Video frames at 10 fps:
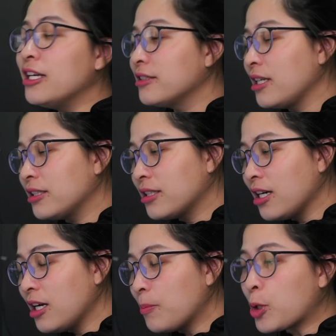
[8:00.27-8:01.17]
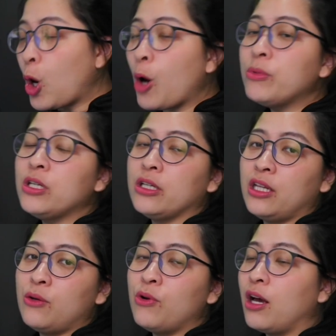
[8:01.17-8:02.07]
เซนเซอร์พร้อม 1
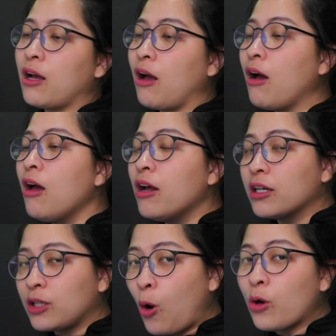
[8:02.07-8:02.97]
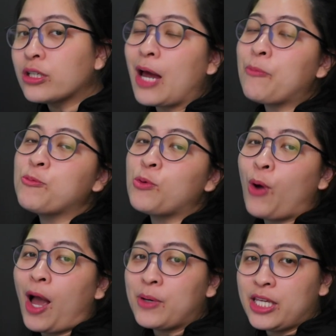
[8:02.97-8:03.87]
นิ้วแล้วก็รองรับค
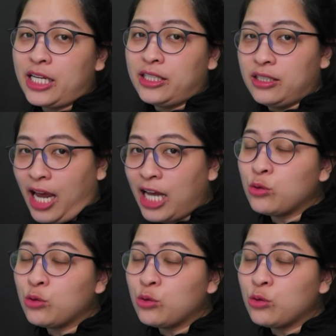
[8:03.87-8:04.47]
วามละเอียดถึง